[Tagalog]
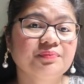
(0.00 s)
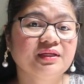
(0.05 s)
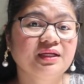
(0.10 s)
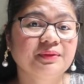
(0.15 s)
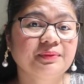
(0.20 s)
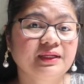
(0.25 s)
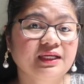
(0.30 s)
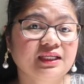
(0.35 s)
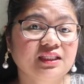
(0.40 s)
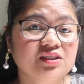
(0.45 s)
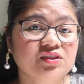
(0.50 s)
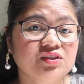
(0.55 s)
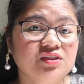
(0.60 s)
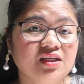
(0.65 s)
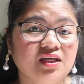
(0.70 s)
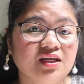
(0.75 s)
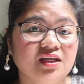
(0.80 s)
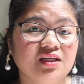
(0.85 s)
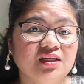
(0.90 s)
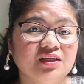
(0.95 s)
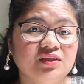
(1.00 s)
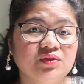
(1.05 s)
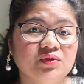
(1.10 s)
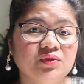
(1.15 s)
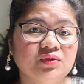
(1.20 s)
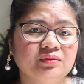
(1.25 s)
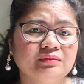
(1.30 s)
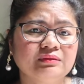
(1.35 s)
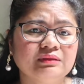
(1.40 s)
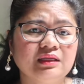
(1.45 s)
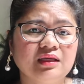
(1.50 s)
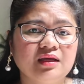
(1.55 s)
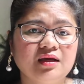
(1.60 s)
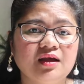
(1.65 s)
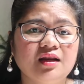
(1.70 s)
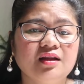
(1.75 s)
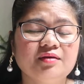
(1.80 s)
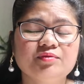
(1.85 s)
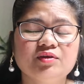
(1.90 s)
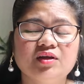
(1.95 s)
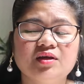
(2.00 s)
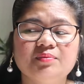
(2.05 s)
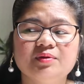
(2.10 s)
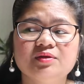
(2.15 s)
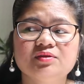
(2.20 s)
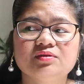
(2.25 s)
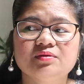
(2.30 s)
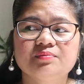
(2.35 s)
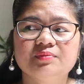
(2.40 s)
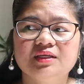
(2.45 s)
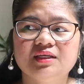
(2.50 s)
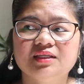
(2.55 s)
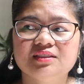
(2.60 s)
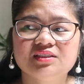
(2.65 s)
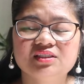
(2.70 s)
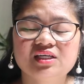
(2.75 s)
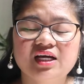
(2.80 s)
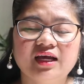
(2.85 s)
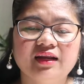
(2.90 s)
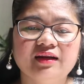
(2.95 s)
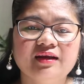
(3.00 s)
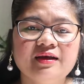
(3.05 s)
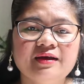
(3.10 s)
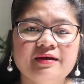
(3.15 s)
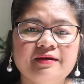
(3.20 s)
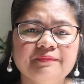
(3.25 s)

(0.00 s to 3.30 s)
Pinapakita nyo sa sarili nyo, alam nyo na ibig sabihin dyan.